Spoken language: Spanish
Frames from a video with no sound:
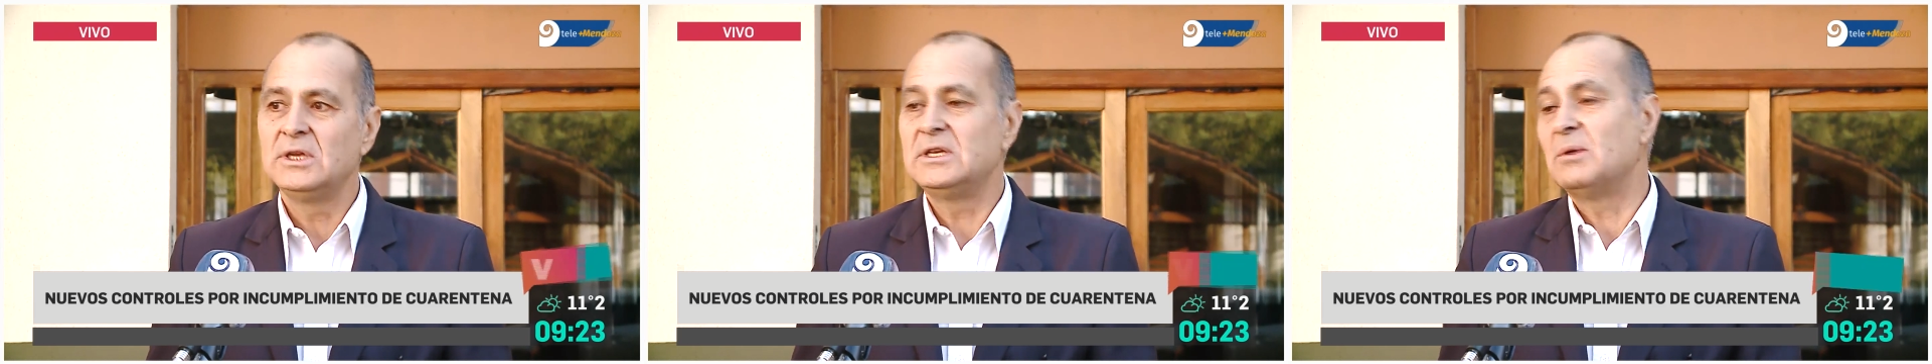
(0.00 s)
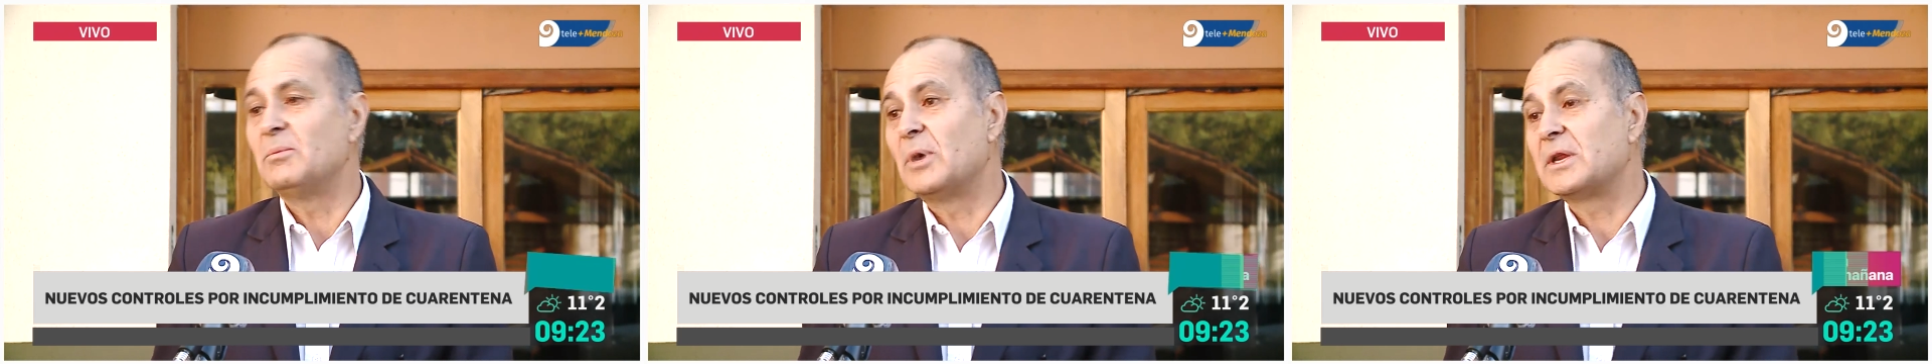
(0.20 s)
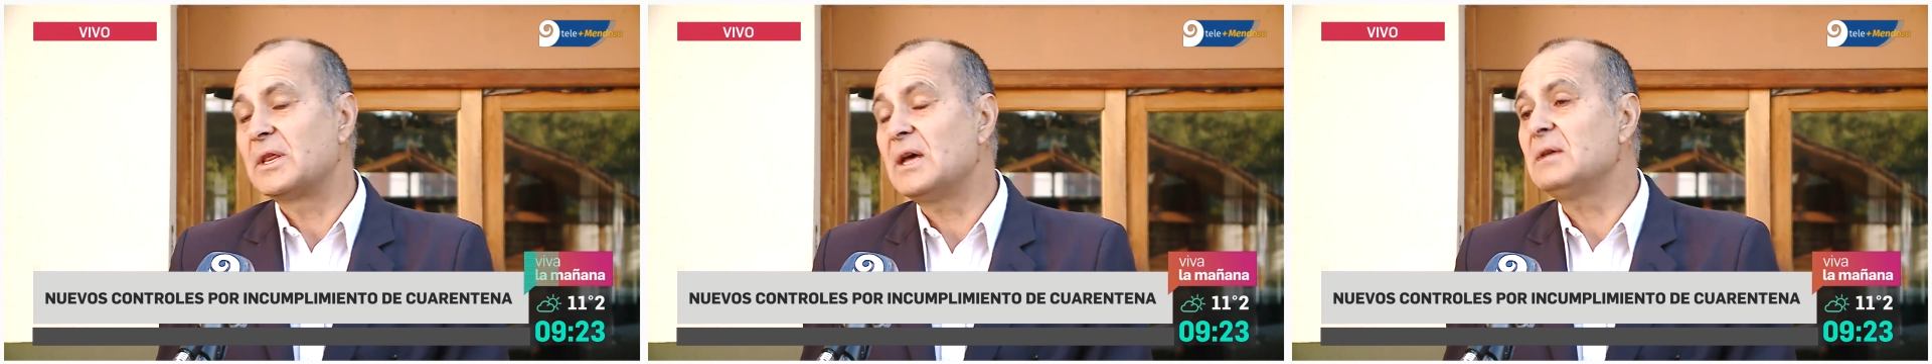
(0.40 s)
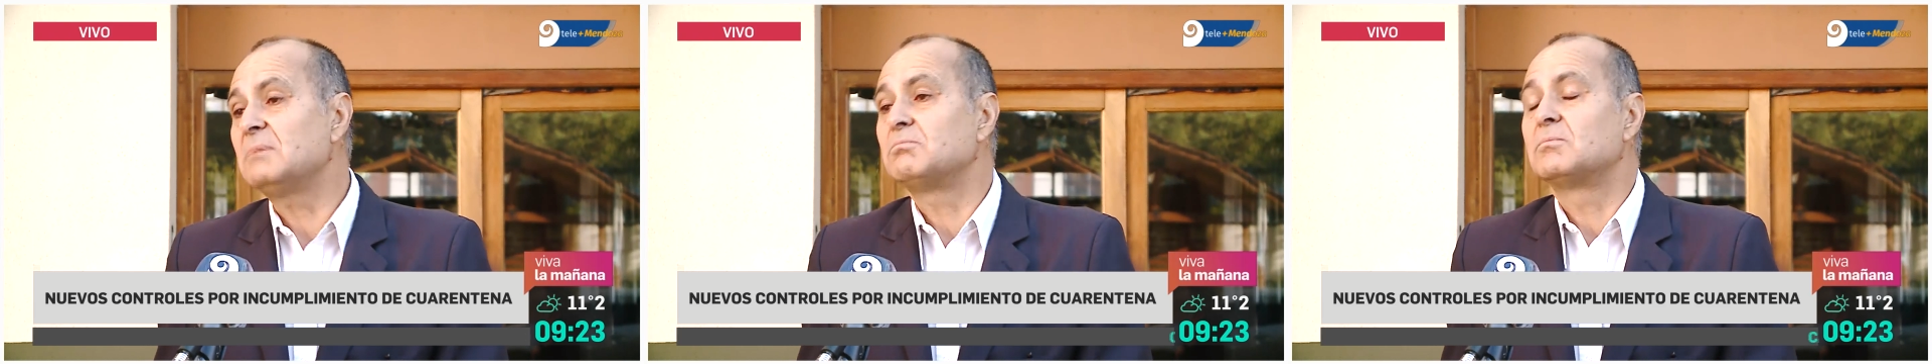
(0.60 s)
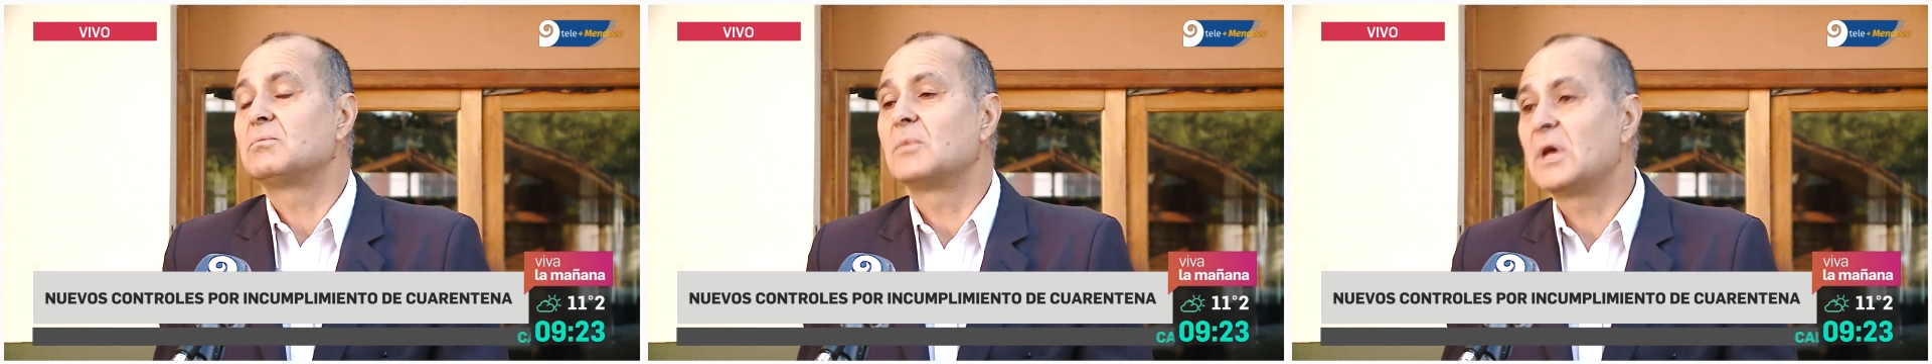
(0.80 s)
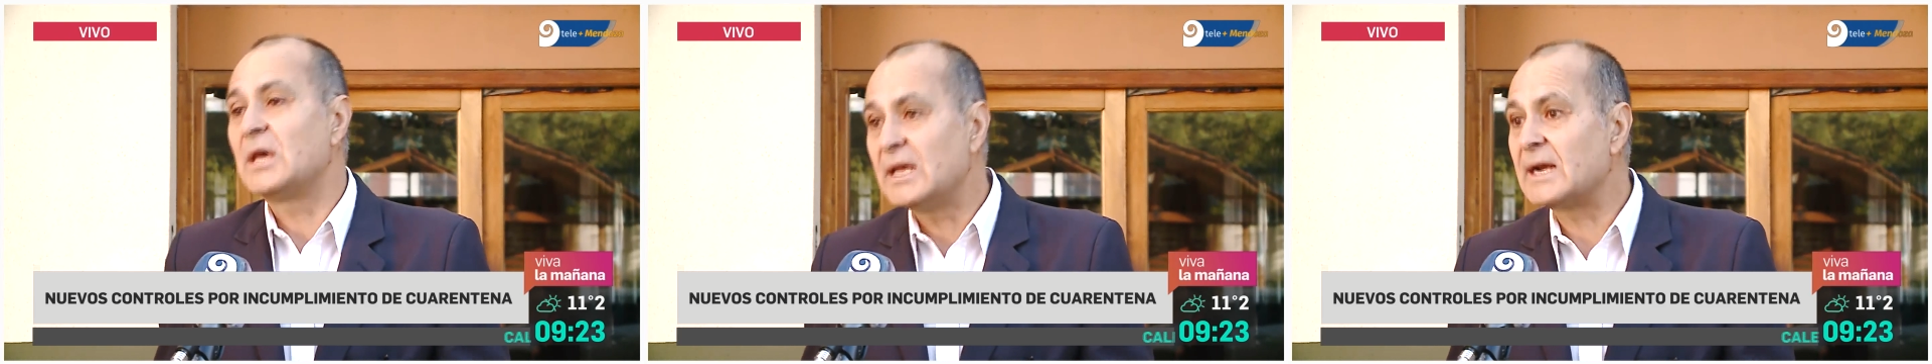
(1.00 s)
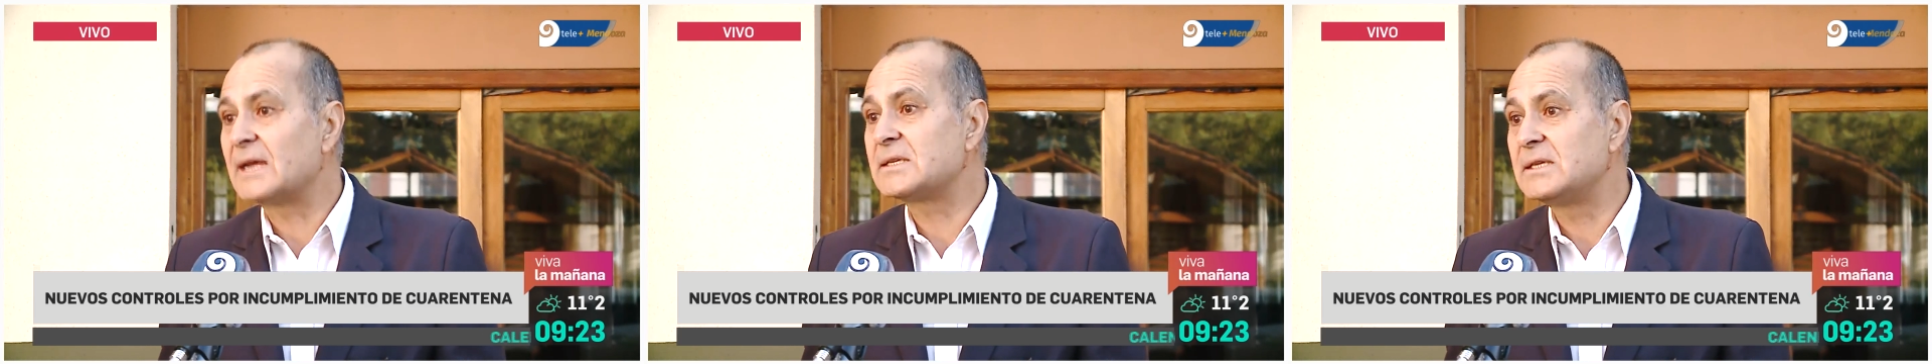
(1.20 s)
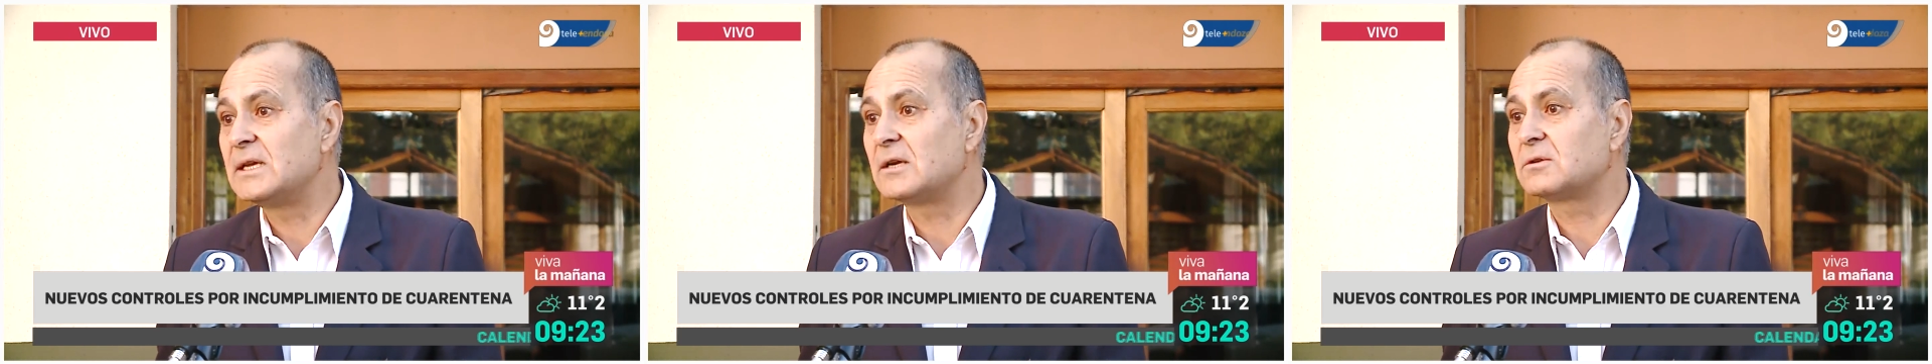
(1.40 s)
y en verdad
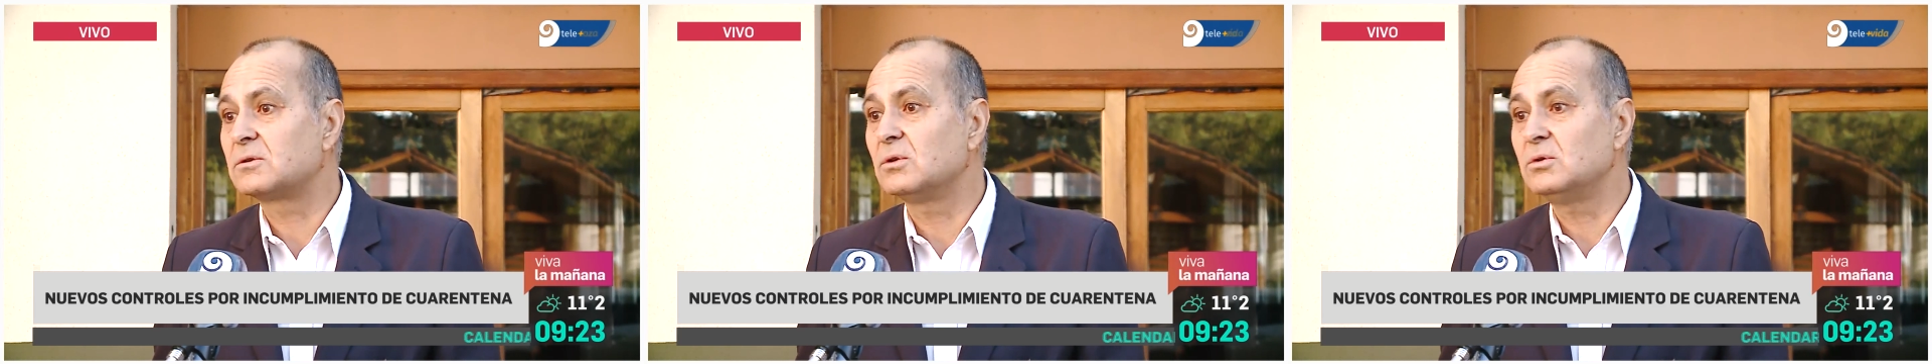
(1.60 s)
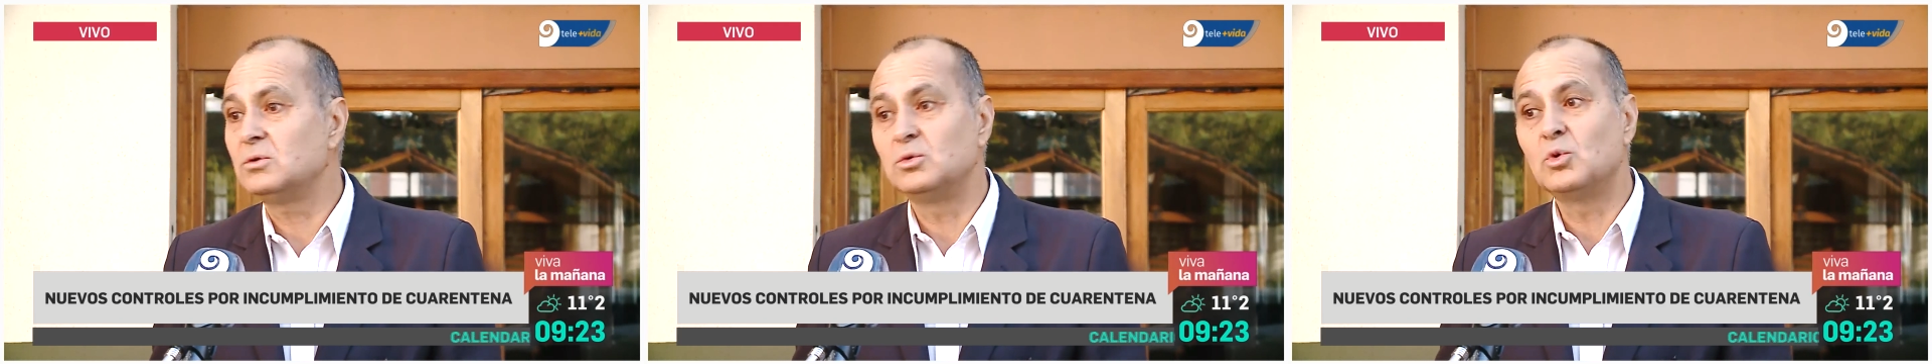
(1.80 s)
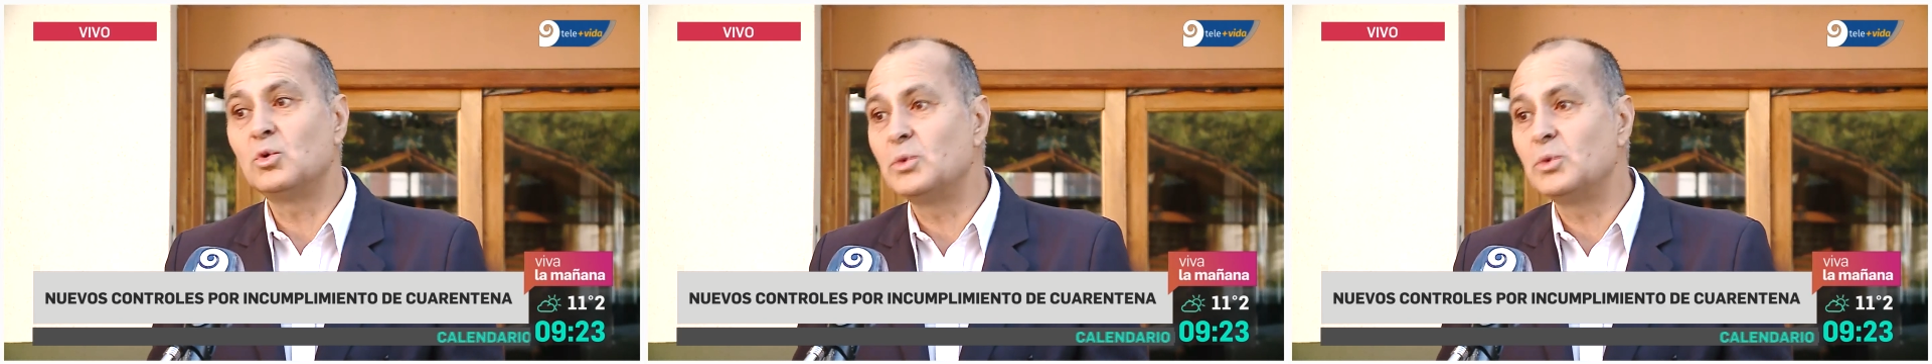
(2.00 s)
era cierto, no